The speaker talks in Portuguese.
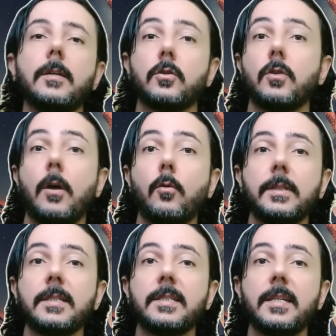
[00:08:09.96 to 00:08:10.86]
só
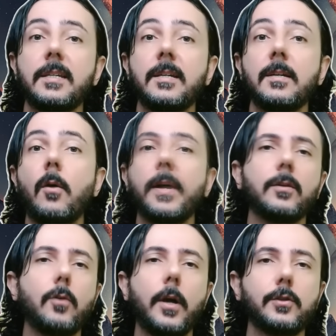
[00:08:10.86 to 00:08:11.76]
acontecerem ao
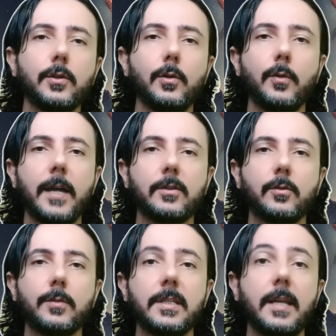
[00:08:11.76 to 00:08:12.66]
redor de lugares
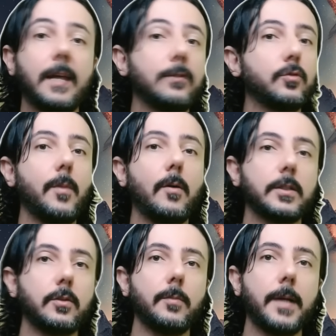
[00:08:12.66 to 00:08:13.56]
considerados mal
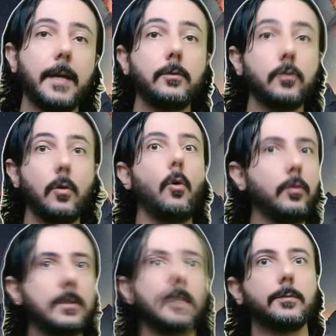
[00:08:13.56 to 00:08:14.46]
assombrados ou
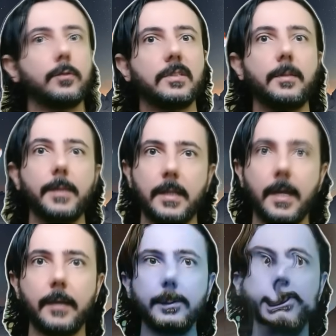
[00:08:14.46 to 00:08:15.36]
dentro de
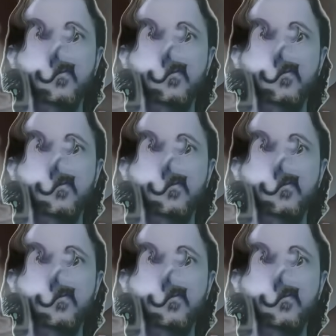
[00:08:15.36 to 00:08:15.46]
cemitérios.